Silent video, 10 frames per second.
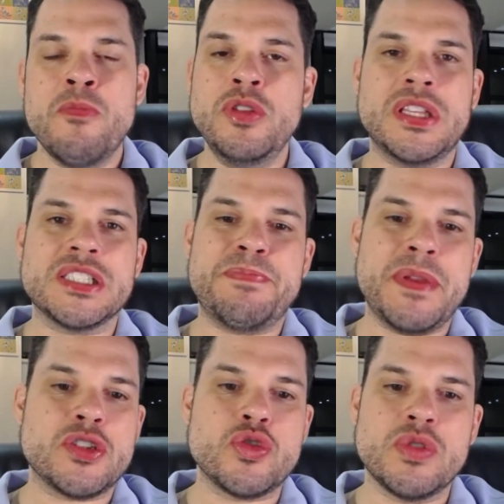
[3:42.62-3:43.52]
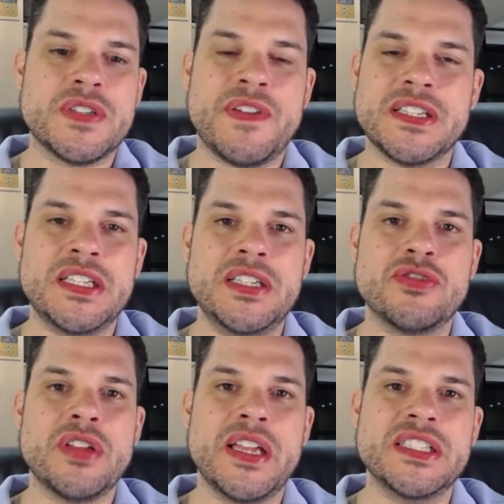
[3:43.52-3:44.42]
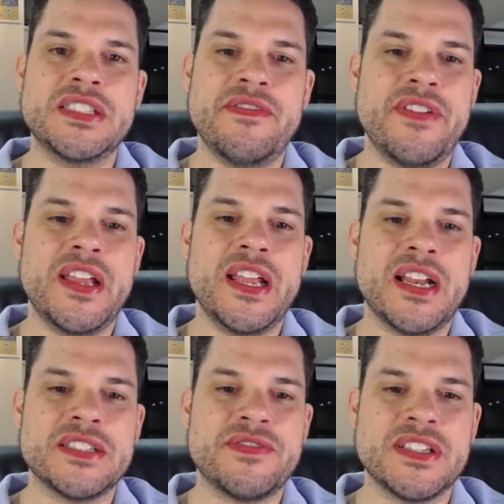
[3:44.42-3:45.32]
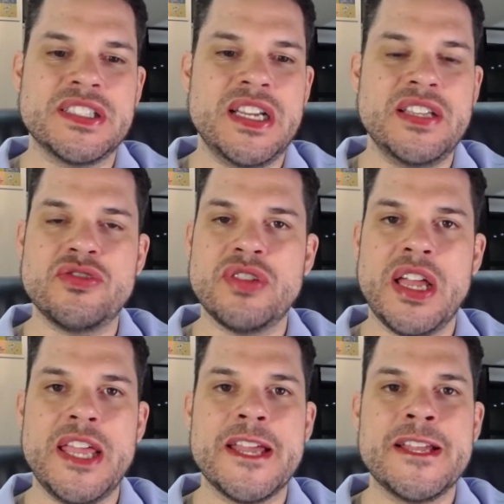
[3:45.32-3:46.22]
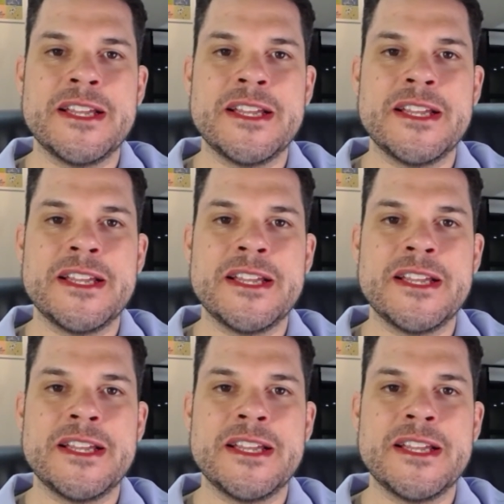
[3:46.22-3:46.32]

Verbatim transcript: Muitas pessoas fazem isso daí, a gente vê, né? Elas fazerem isso daí.